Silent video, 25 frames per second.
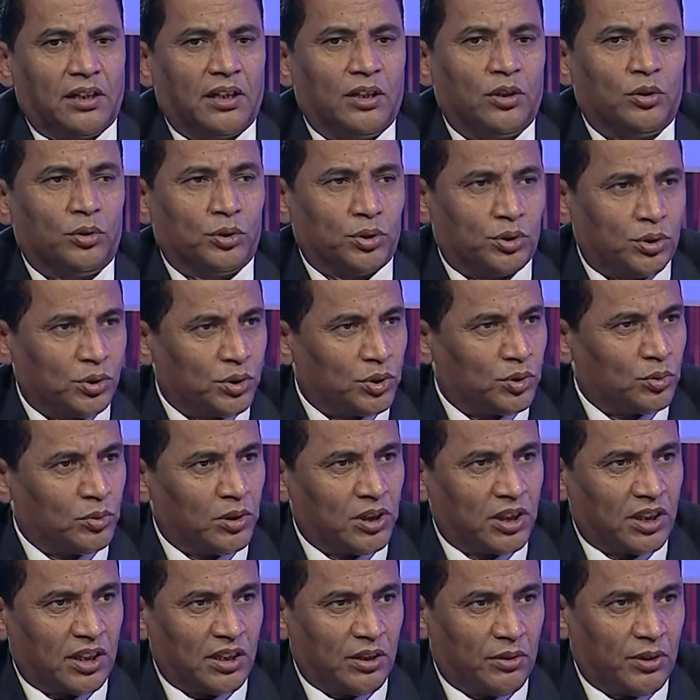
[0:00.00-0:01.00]
الاسس
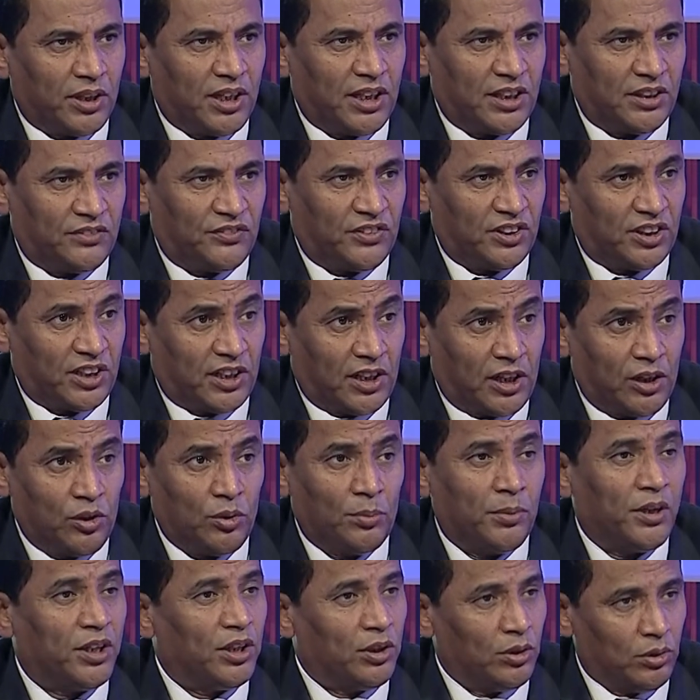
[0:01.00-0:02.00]
والقواعد في
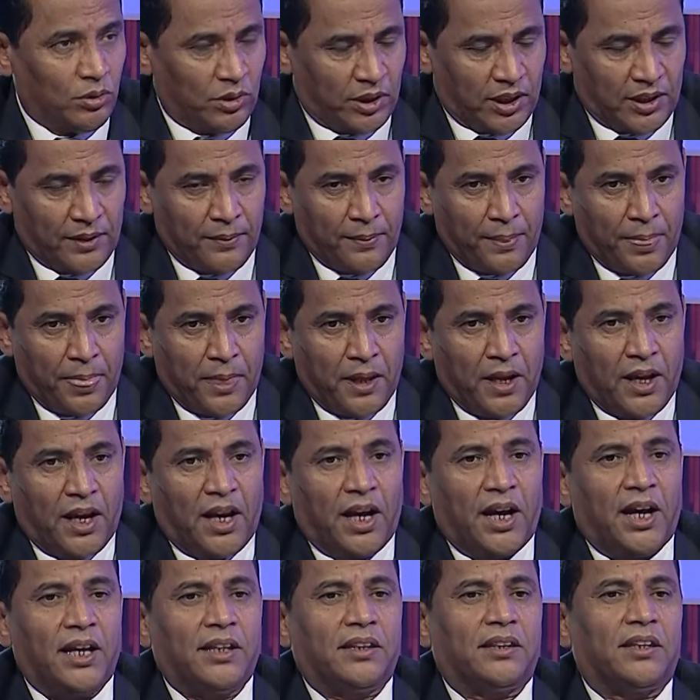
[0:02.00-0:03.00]
تعلم اي لغه آه.
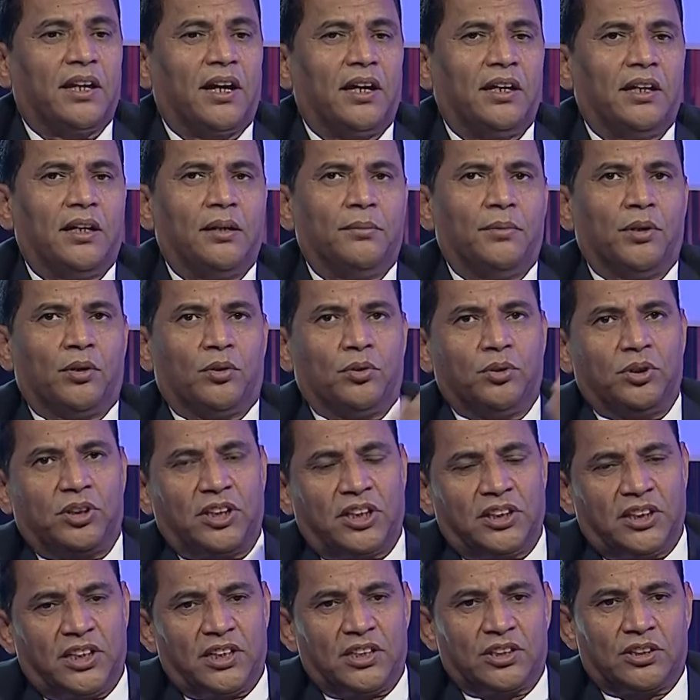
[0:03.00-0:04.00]
حتى انا لما كنت
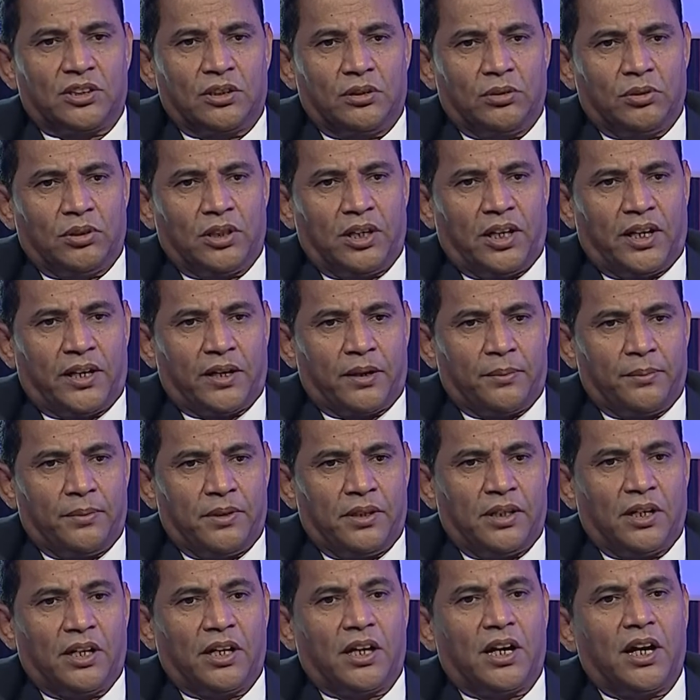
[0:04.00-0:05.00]
ادرس اللغه
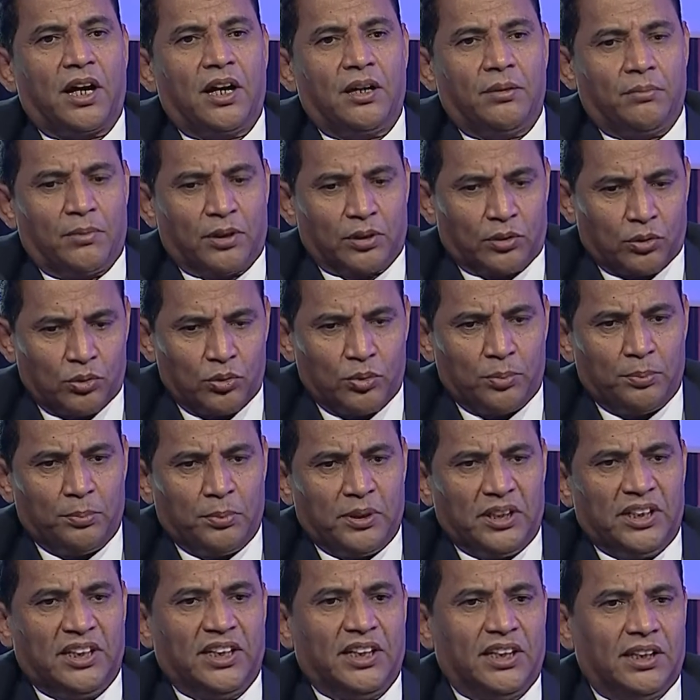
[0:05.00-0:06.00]
العربيه كان مطلوب
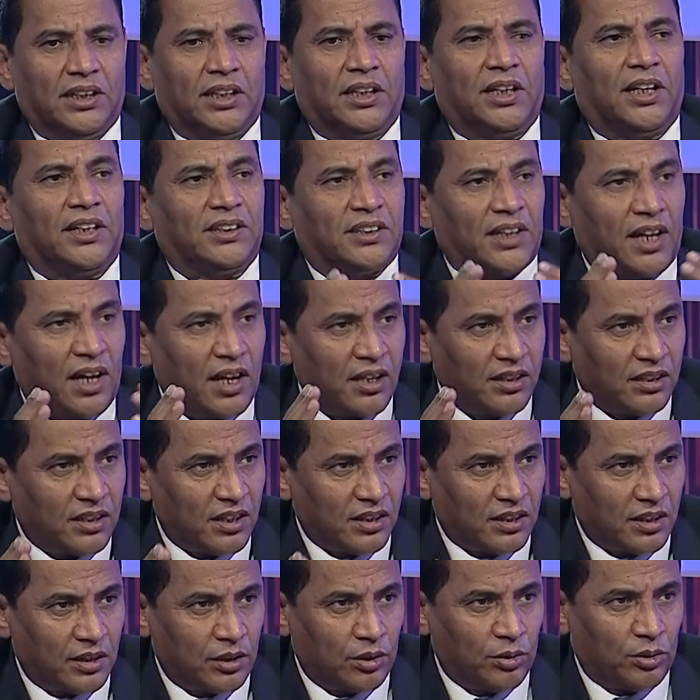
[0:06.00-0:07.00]
مني ان انا
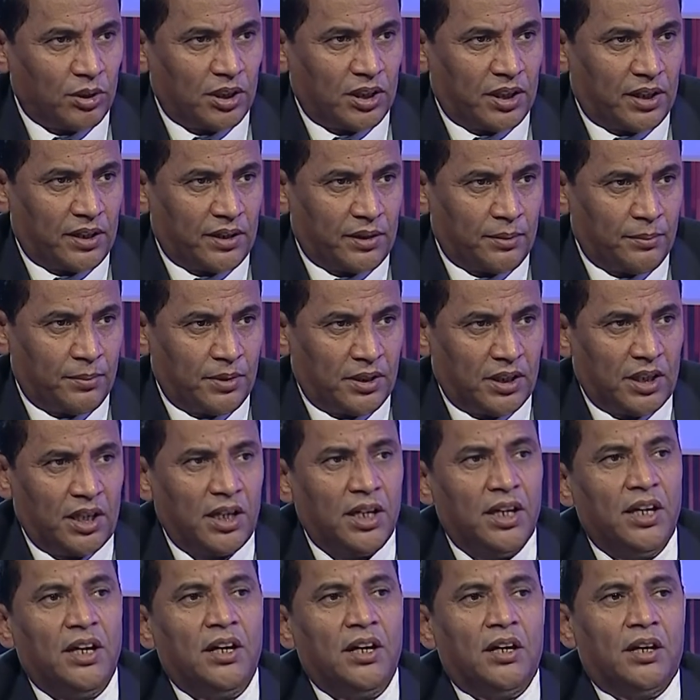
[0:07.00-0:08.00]
اتحدث اللغه العربيه
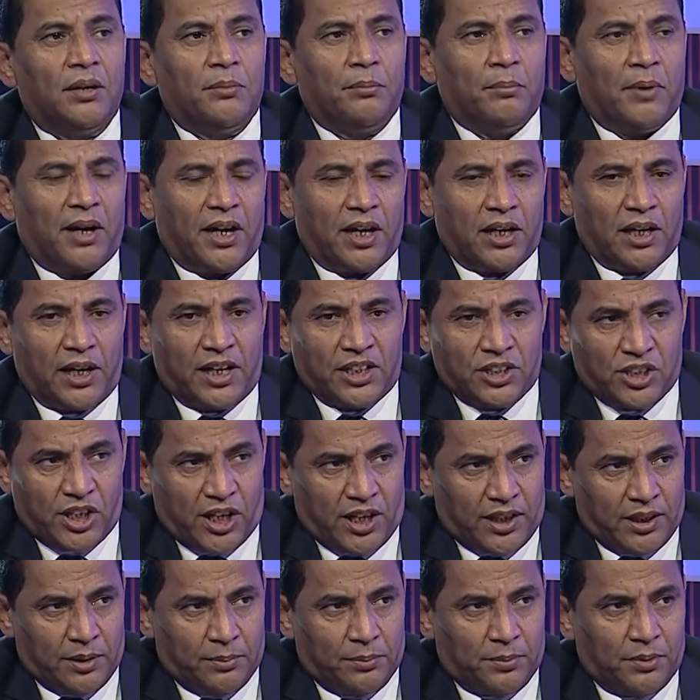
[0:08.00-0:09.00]
مع
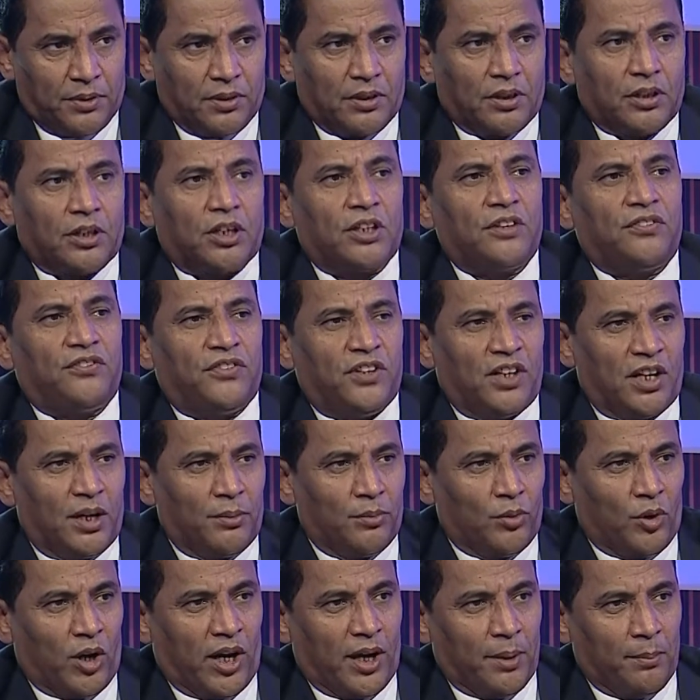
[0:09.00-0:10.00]
الاجانب قف يا
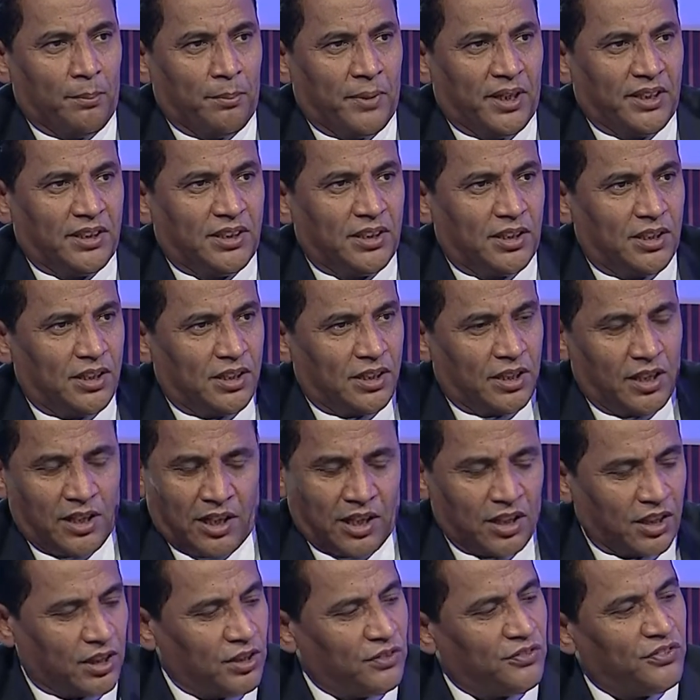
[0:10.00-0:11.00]
محمد آه،
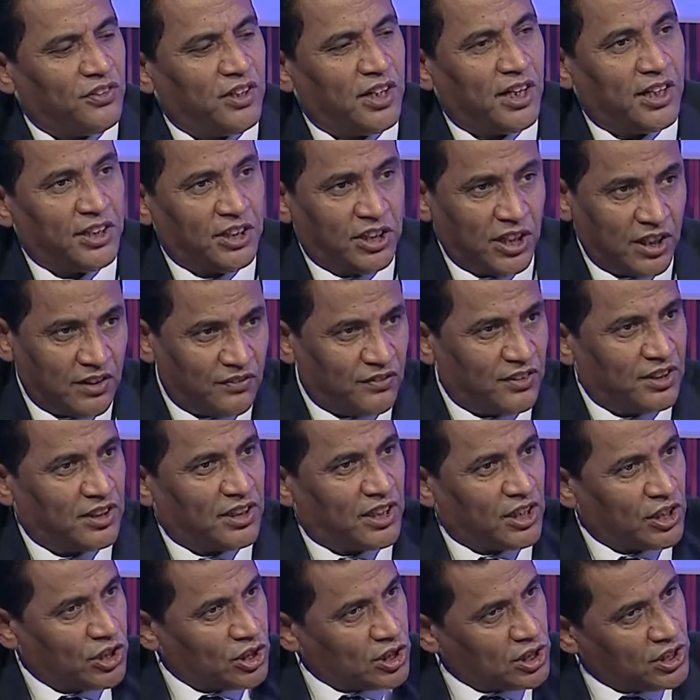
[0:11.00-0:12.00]
قف يا ديفيد
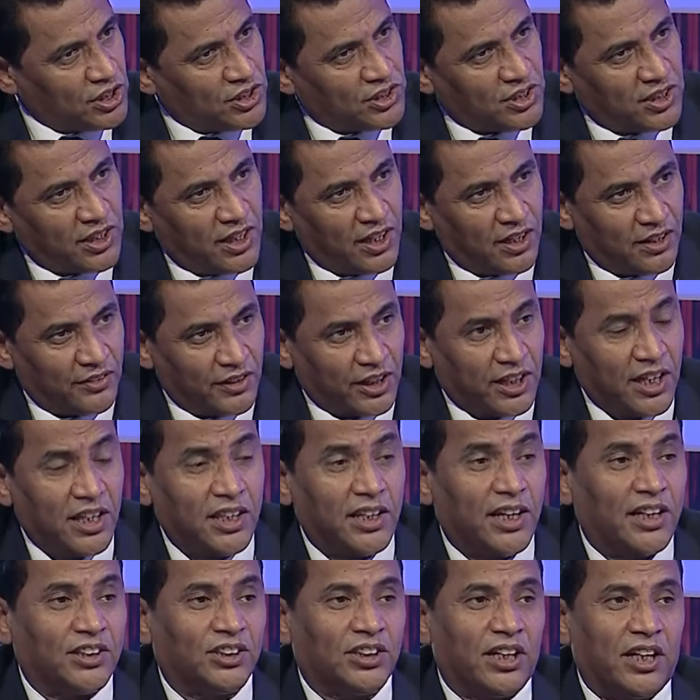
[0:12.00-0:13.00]
اجلس يا
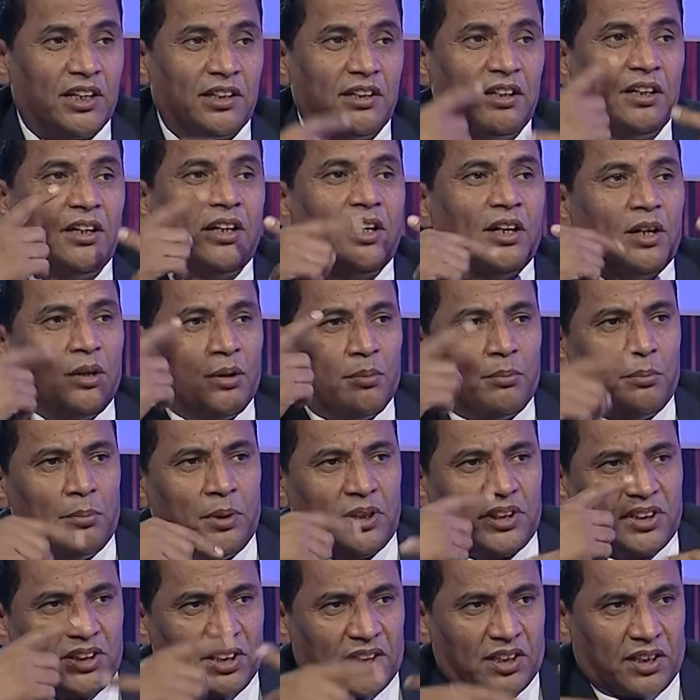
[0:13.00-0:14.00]
كذا عشان
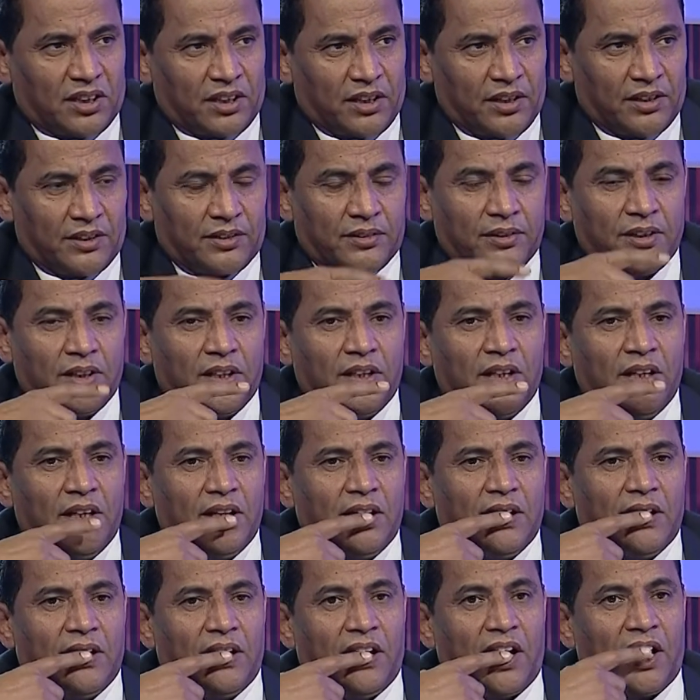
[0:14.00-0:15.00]
بالتكرار
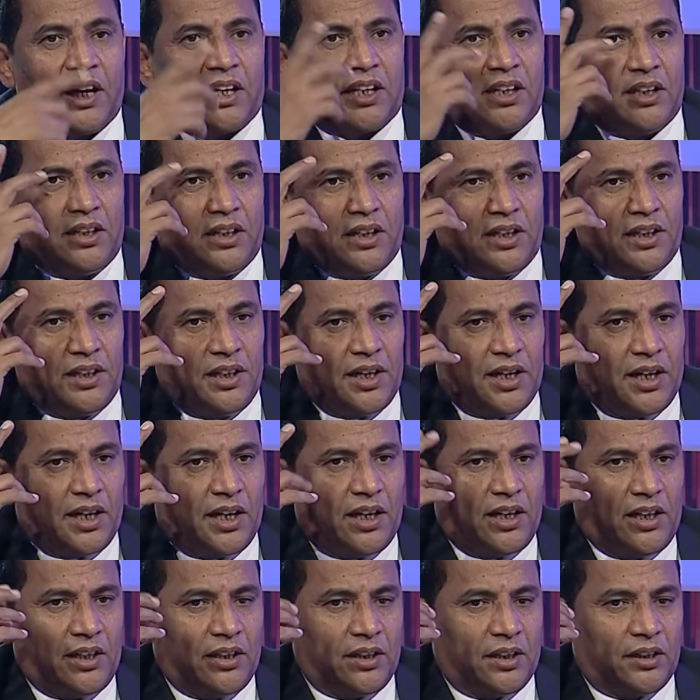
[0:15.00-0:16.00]
لكن
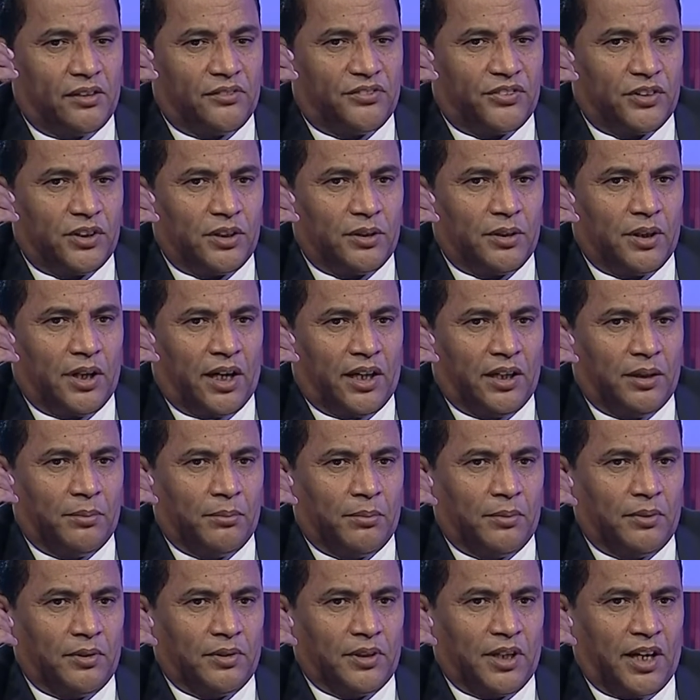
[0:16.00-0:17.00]
هنا احنا في
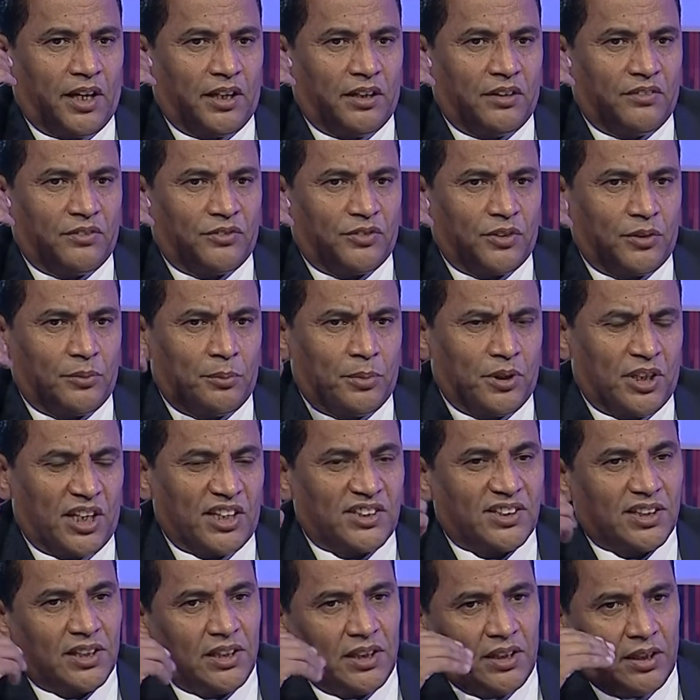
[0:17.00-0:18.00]
يعني يعني في
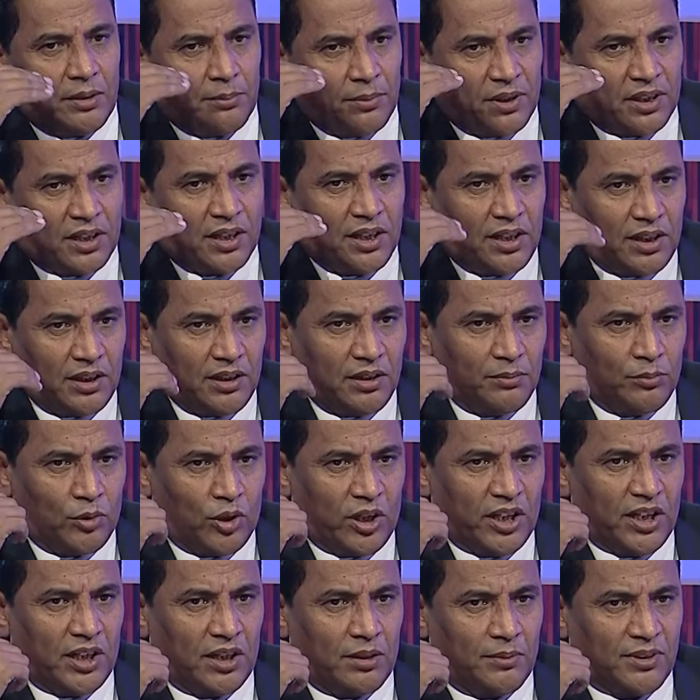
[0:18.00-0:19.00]
بنصل الى مراحل
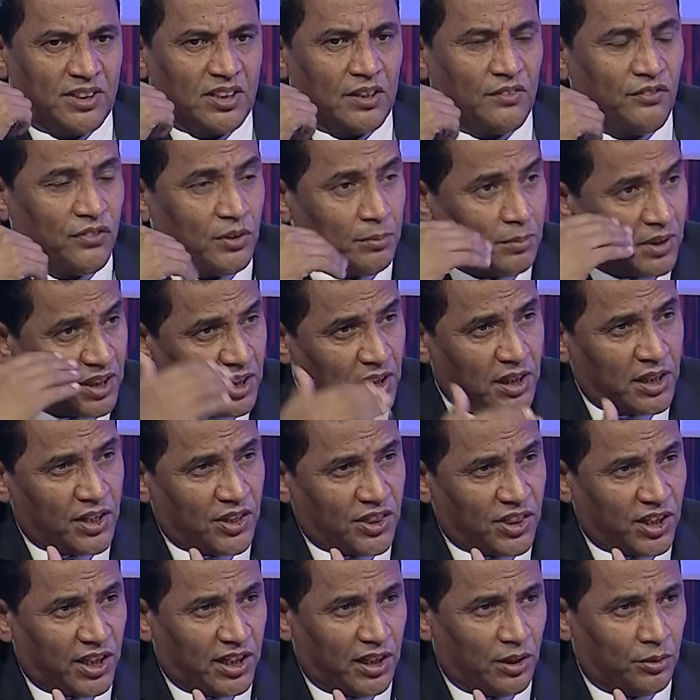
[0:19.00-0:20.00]
معينه مثلا في المرحله
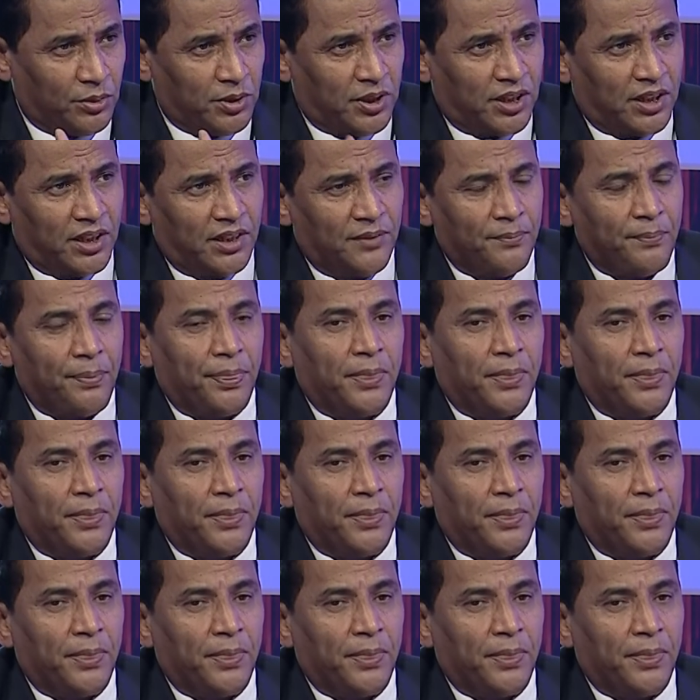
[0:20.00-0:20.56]
الثانويه